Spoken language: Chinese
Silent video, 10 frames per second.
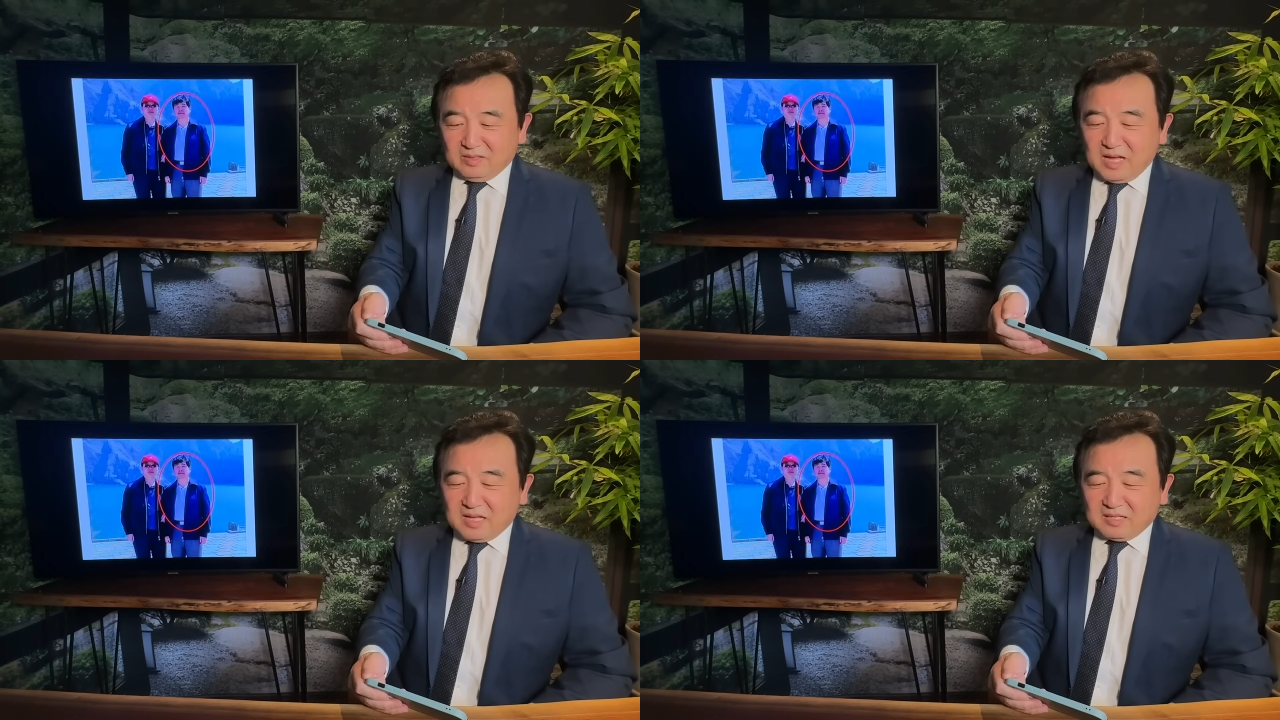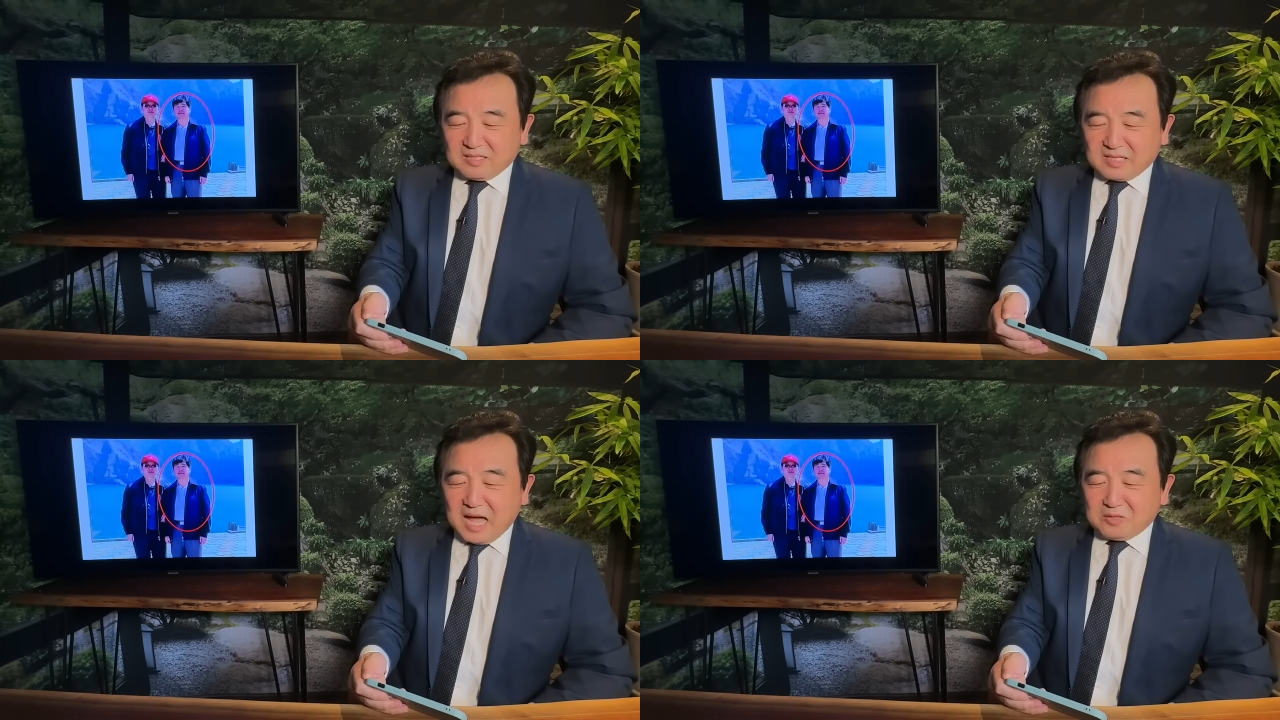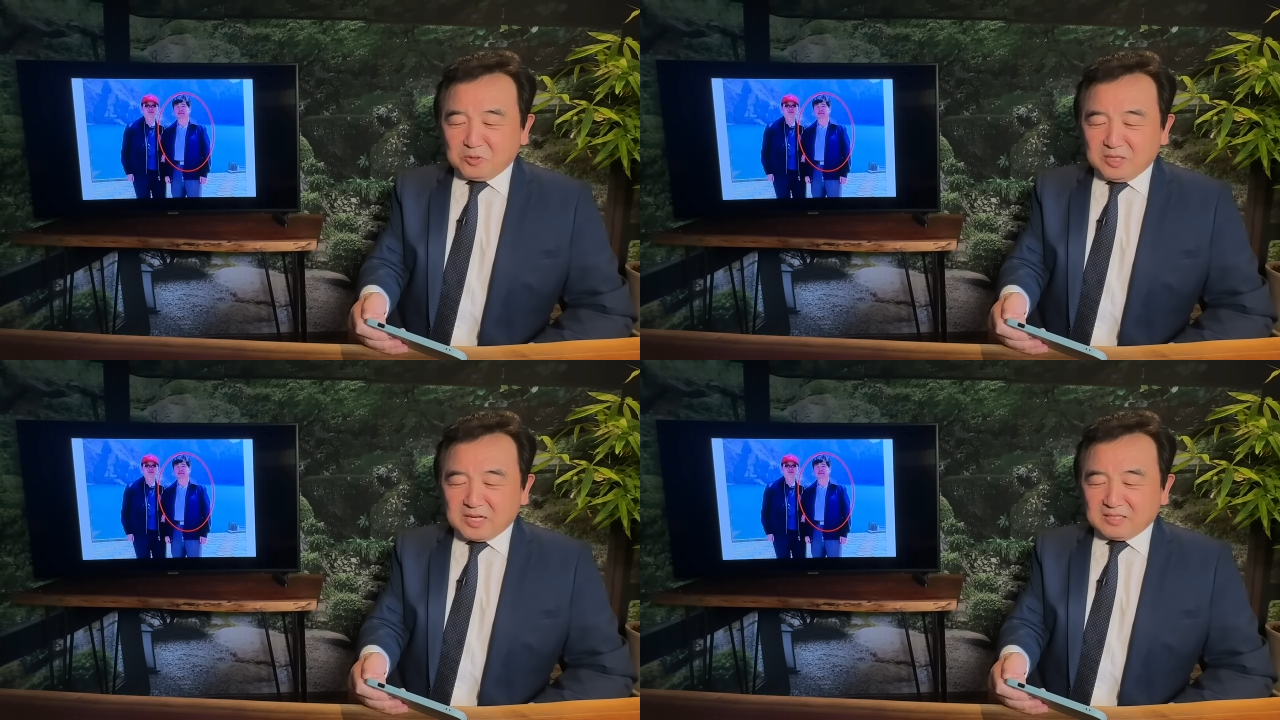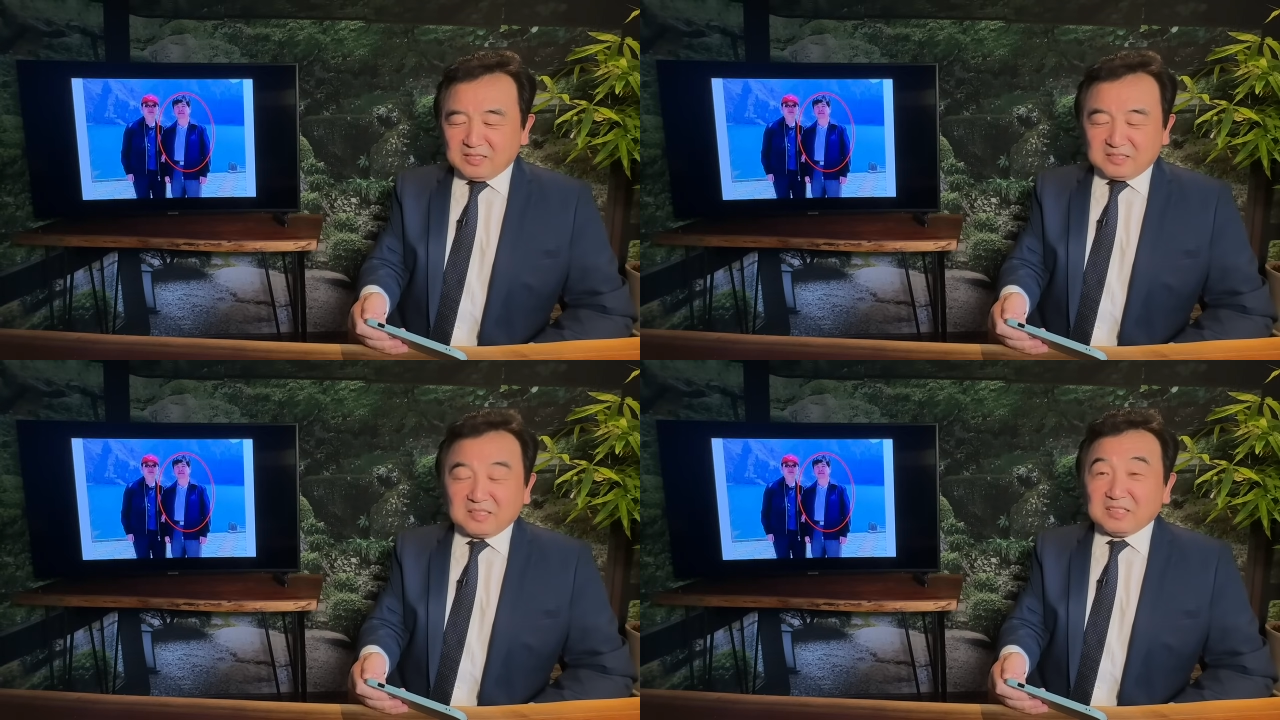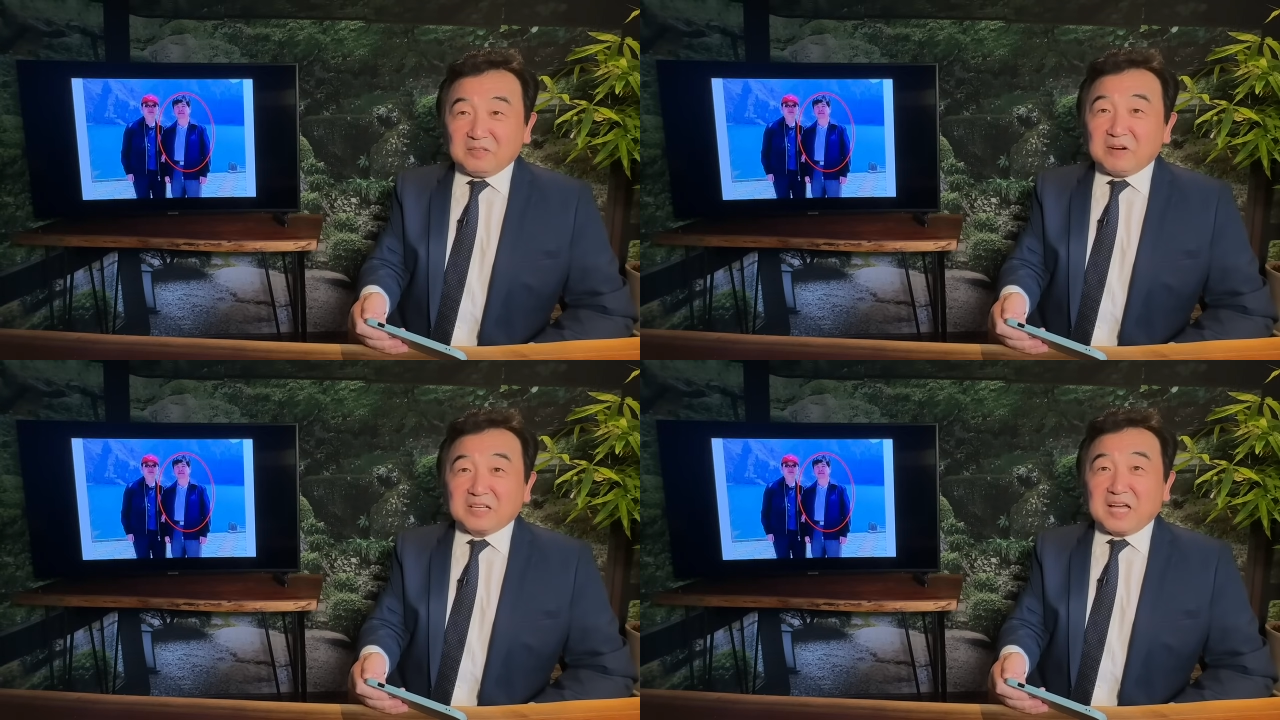那感觉上呢，这个
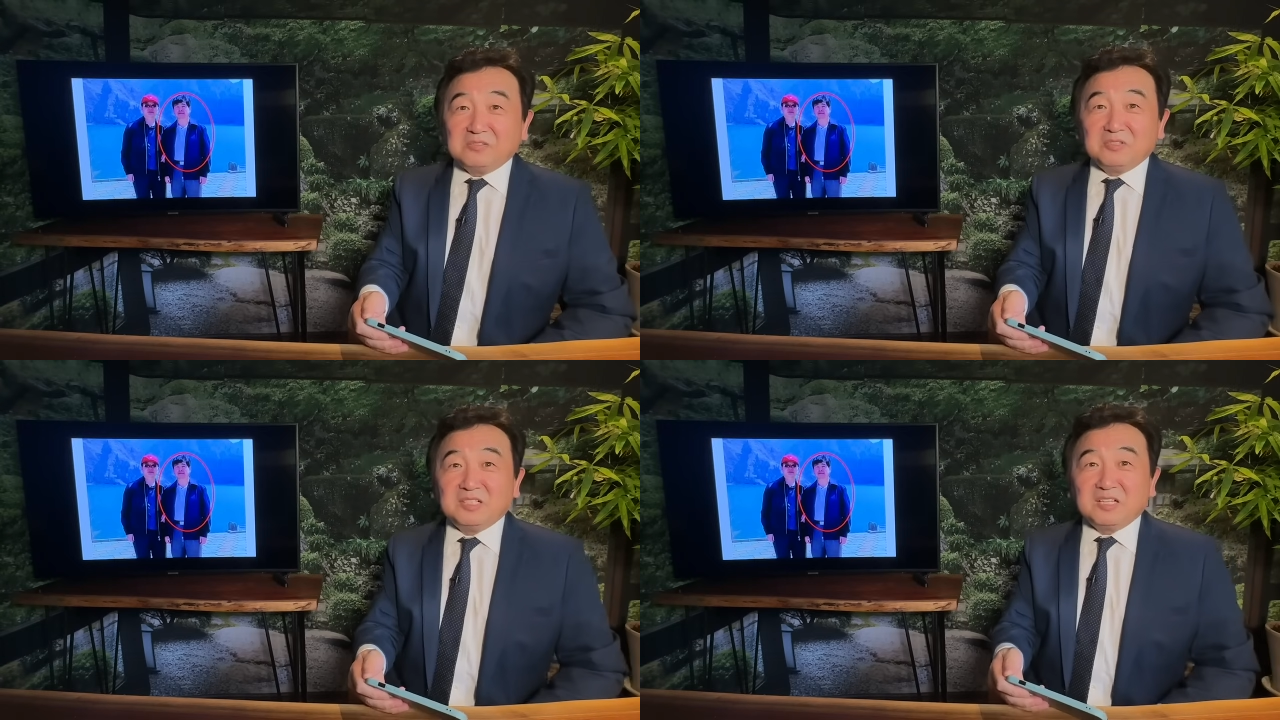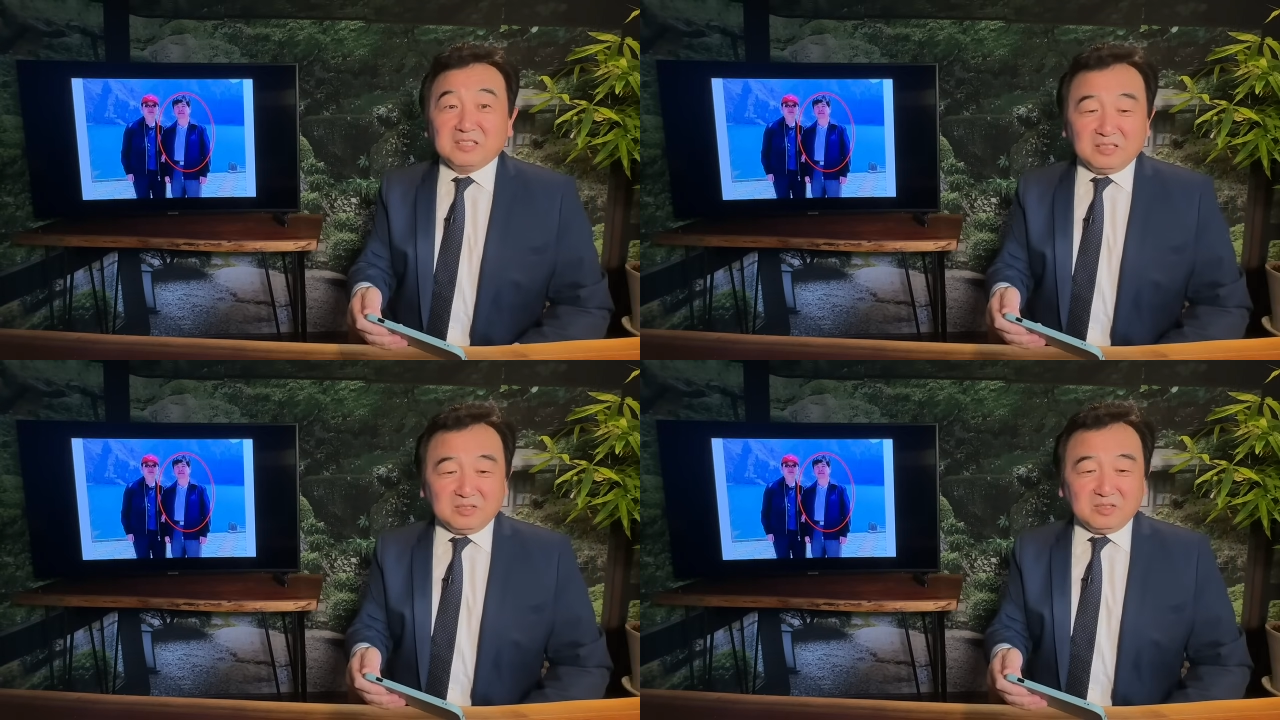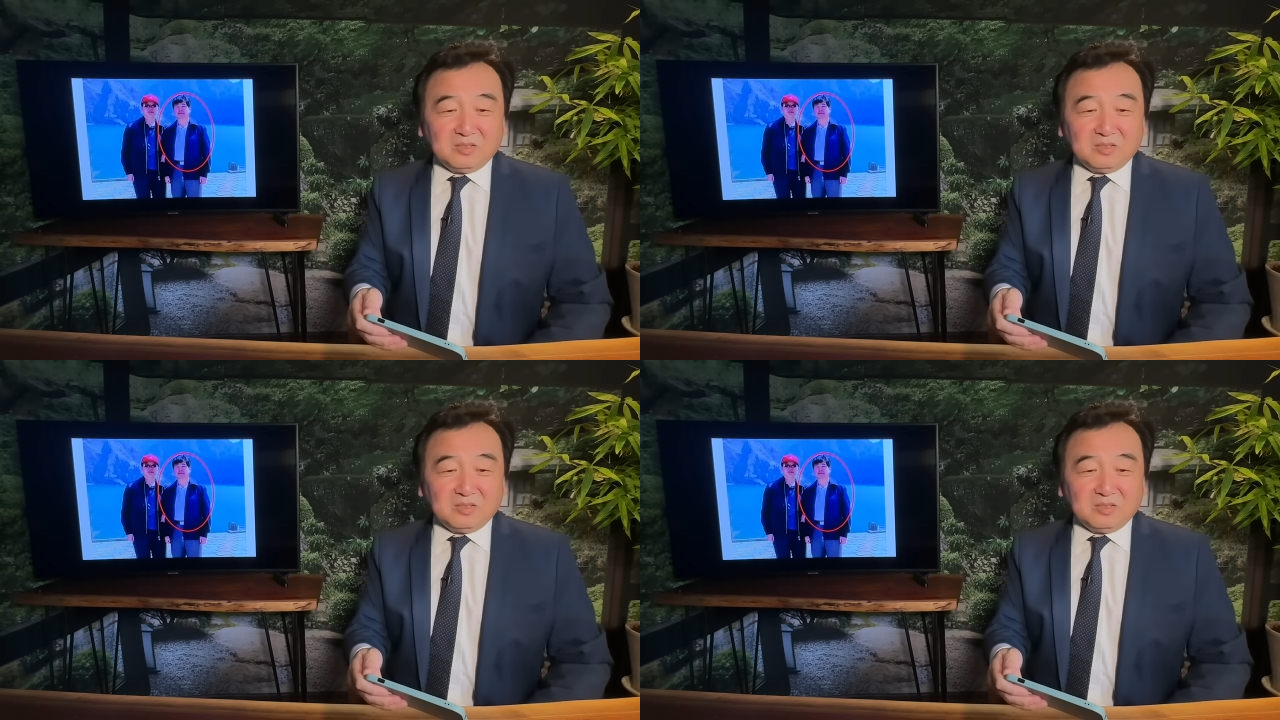地方感觉上呢，